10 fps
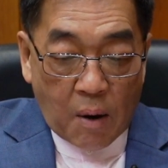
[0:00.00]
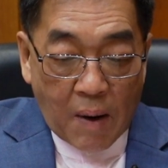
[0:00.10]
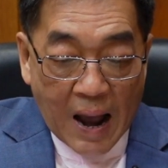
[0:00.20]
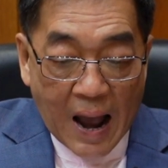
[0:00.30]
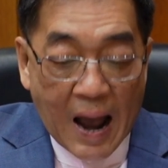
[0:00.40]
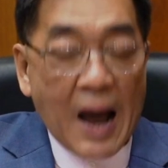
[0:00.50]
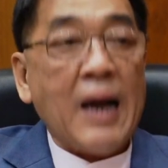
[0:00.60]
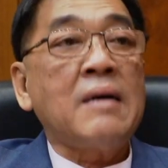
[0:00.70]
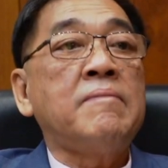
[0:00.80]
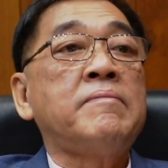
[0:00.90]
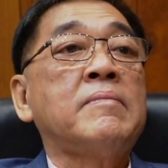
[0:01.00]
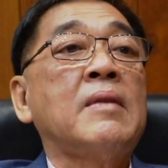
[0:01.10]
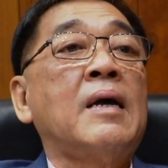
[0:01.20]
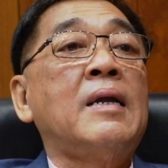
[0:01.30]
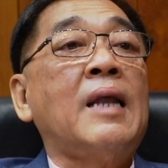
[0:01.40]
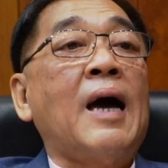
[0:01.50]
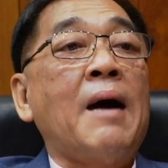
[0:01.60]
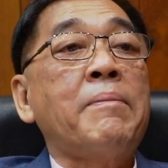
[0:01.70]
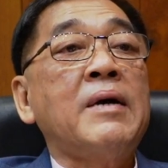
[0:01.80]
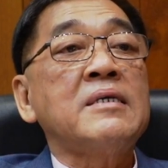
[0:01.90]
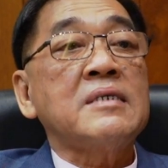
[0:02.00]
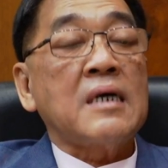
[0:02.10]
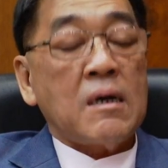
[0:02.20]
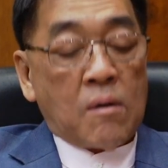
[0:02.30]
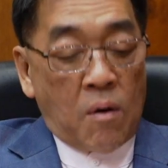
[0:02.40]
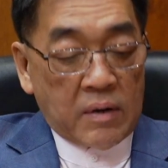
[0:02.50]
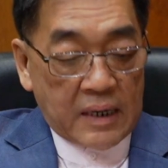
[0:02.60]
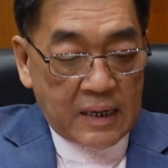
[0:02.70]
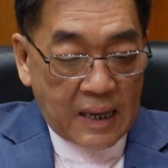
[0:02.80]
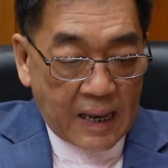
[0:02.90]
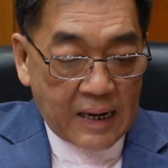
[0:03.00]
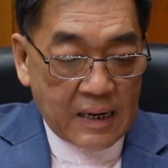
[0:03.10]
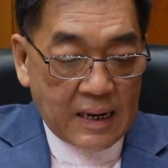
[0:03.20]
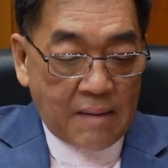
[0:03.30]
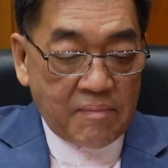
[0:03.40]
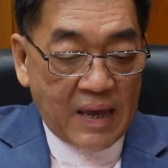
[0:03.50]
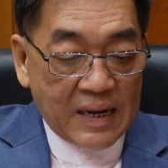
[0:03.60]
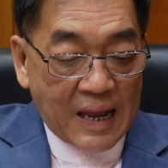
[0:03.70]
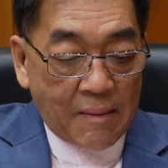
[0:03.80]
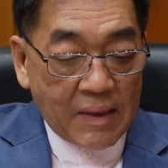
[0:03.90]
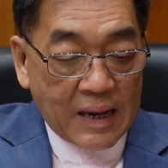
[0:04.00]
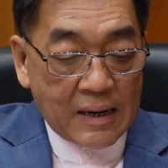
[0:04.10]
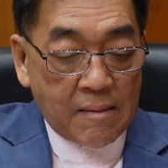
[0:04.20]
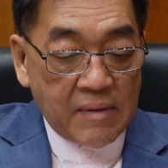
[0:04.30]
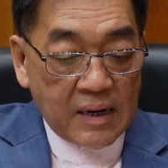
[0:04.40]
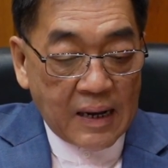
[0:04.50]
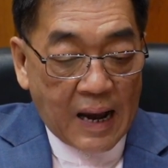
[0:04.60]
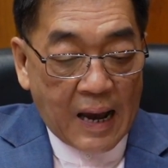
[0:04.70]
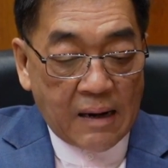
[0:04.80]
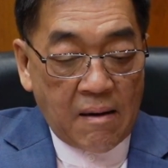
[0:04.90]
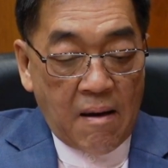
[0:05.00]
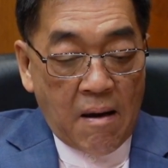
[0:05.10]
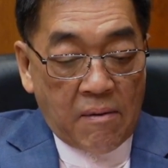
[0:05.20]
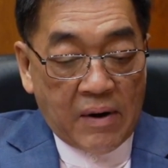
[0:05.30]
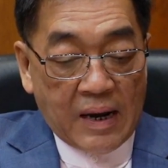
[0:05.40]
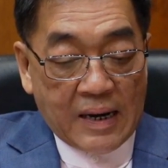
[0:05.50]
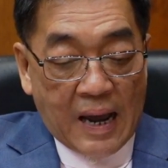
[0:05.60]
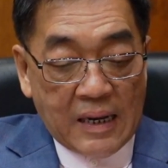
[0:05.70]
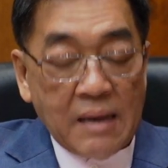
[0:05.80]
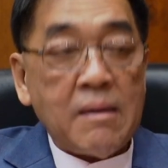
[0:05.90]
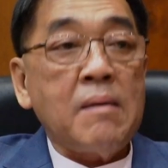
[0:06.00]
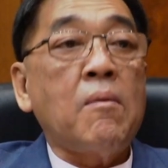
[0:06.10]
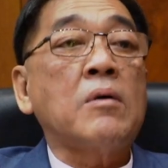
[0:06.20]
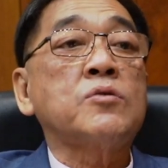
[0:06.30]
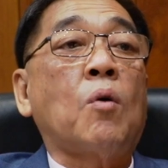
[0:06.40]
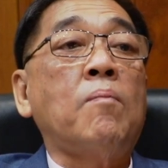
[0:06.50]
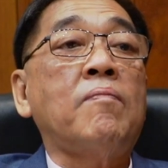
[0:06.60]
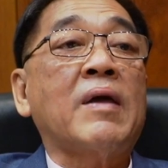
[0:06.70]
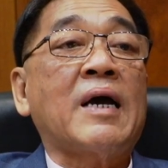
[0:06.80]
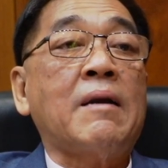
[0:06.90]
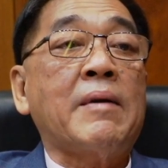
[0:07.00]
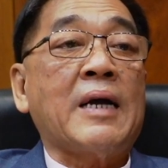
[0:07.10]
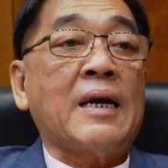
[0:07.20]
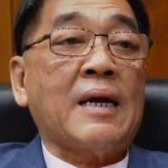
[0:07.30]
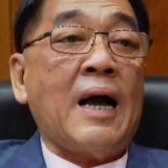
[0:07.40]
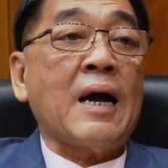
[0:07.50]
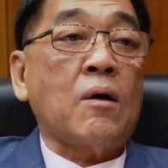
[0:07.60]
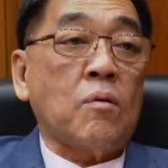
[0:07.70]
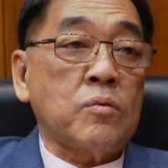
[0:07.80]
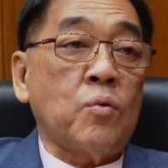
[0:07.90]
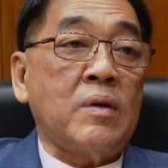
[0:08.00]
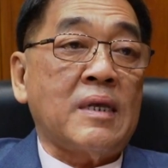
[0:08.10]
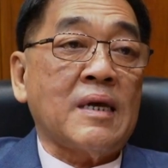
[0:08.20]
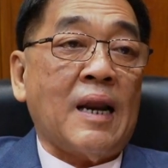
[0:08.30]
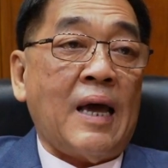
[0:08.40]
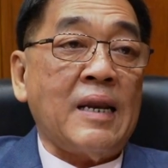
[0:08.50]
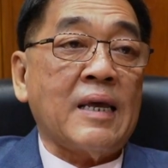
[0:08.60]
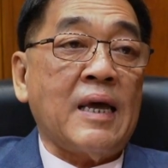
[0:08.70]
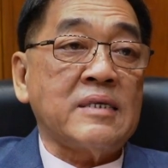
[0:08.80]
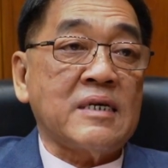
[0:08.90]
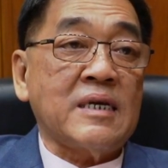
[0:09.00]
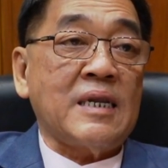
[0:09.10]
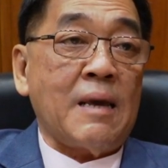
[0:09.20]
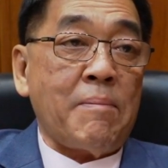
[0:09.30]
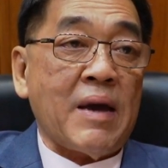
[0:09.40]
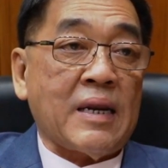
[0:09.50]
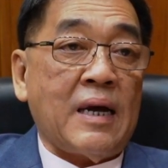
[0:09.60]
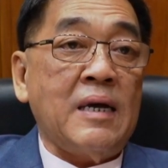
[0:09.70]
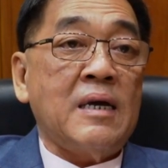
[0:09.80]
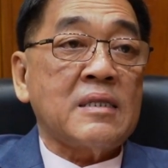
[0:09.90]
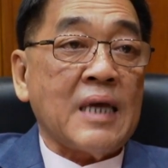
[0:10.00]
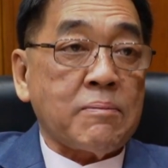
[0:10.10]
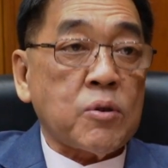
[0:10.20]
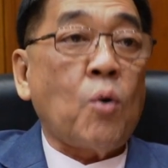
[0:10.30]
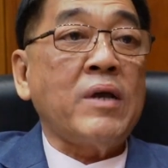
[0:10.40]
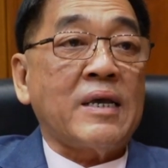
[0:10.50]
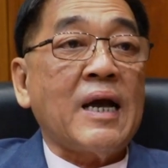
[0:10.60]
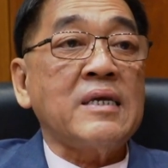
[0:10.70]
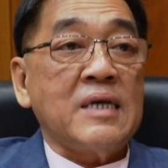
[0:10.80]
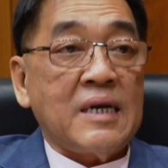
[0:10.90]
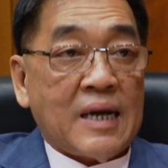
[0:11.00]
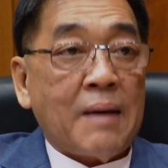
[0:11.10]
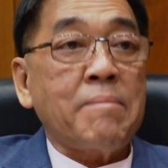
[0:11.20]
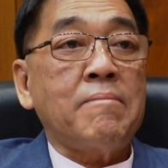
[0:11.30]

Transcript: 1995 นะเพื่อเสนอข้อคิดเห็นคำแนะนำในการดำเนินงานหลักการที่เหมาะสมในการดำเนินการค้าการลงทุนเนี่ยทั้งหลายในเขตเศรษฐกิจเอเปกเนี่ยเติบโตอย่างยั่งยืนครับ